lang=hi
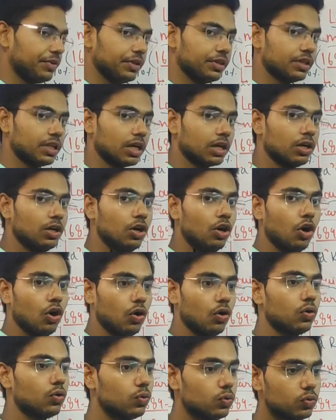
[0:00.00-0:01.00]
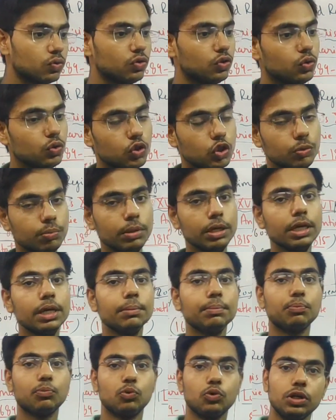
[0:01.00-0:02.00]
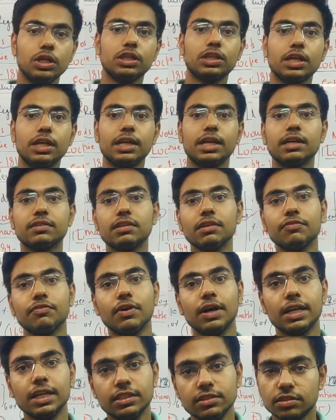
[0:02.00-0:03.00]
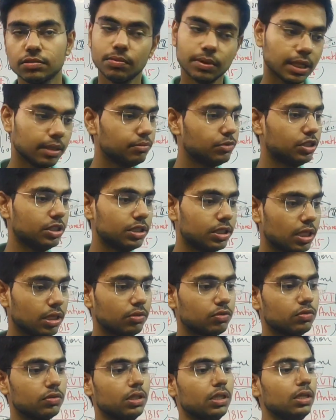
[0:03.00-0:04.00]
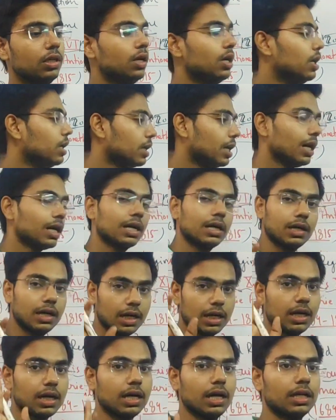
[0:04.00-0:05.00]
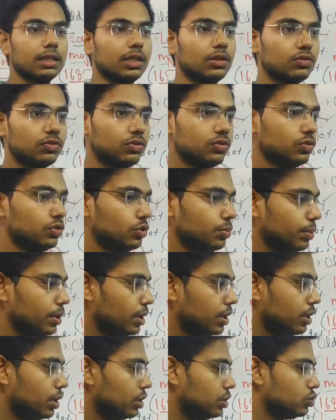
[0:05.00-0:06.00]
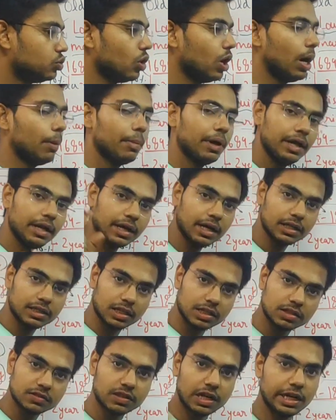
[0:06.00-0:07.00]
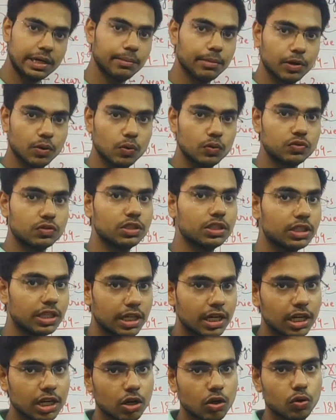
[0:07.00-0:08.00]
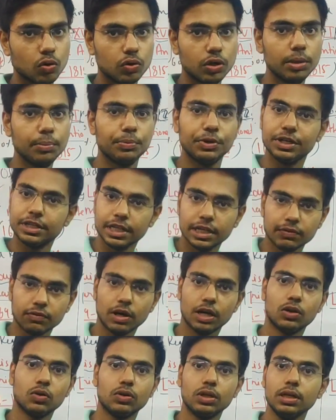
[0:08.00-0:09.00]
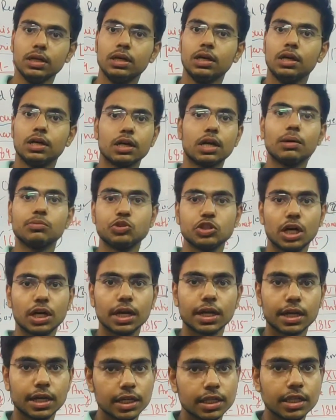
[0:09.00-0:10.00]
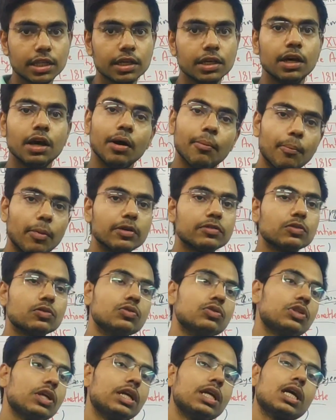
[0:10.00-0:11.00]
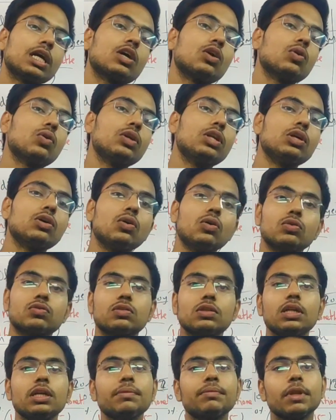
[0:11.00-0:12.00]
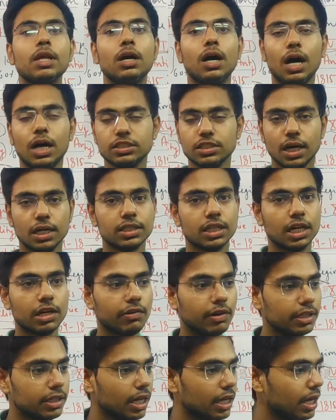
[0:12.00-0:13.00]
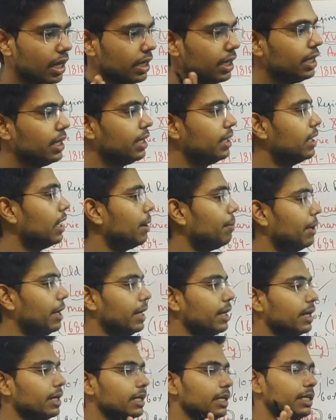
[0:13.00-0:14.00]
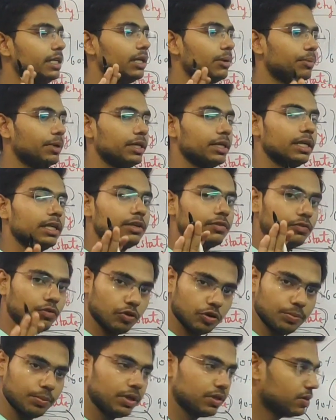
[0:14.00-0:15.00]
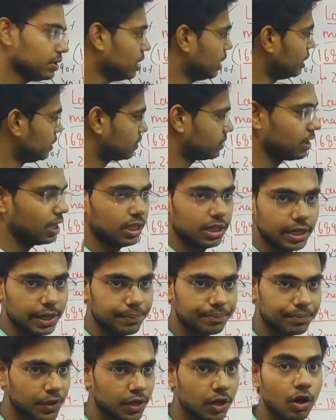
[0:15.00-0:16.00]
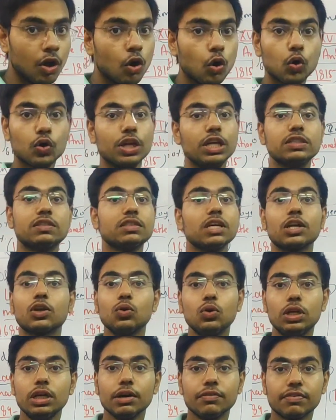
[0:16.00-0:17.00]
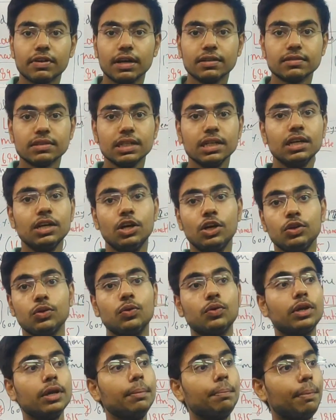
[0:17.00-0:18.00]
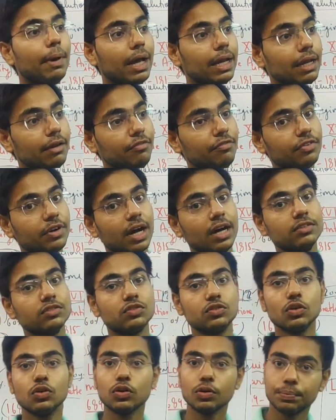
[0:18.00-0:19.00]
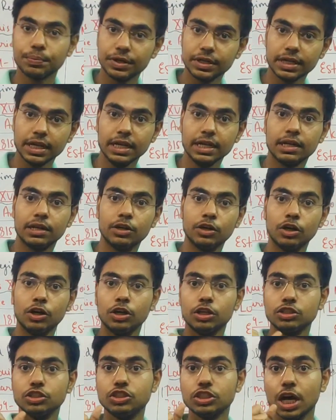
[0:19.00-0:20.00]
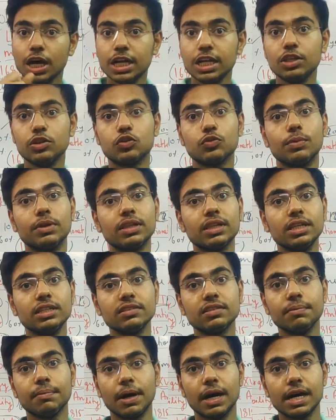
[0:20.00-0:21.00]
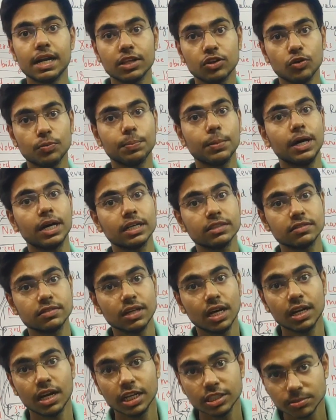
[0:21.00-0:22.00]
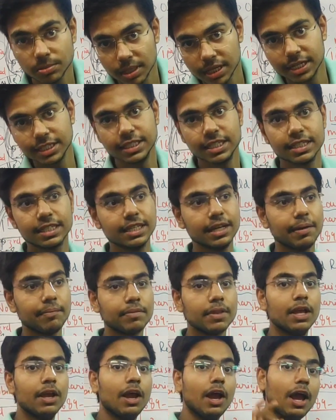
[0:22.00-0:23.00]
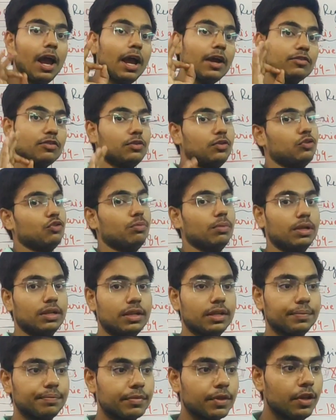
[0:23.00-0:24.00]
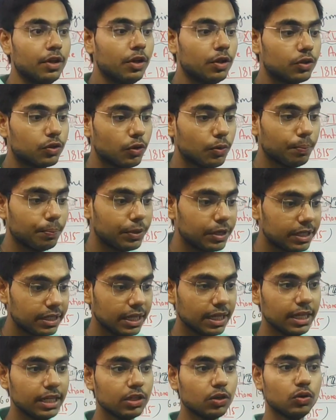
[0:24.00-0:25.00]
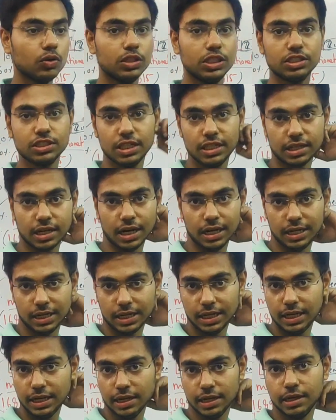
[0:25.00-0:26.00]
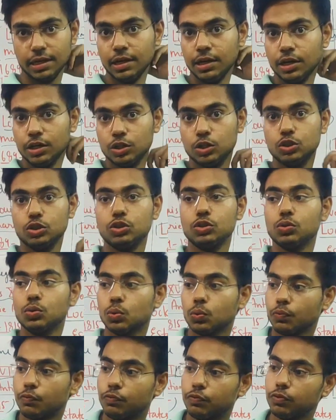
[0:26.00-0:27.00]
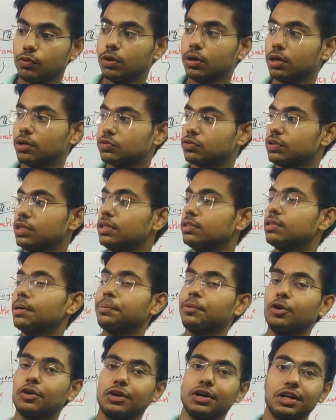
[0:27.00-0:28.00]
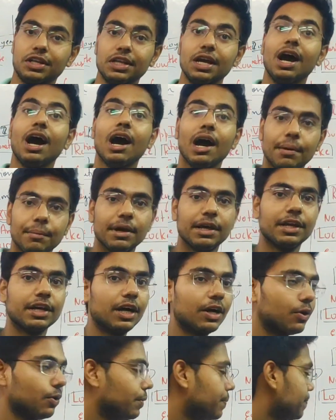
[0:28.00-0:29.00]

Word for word: तक और उस युद्ध में बुरी तरीके से फाइनेंस मतलब जीता उसने क्या कारा क्या था उस युद्ध में जो अमेरिका था ना साइड में उसकी पहला कॉलोनी ब्रिटेन वालों ने कब्जा रखी थी बस उन तेरह कॉलोनी को उसने आज़ाद करवा दिया यानी अमेरिका इंडिपेंडेंट वॉर में इसने हिस्सा लिया और हिस्सा क्यों लिया फ्रांस ने क्योंकि पहले फ्रांस और ब्रिटेन जाने दुश्मन थे जैसे भारत और पाकिस्तान आज माने जाते हैं ऐसे दुश्मन तो थे तो ब्रिटेन को नीचे दिखाने के लिए उसने सपोर्ट कर दिया अमेरिका को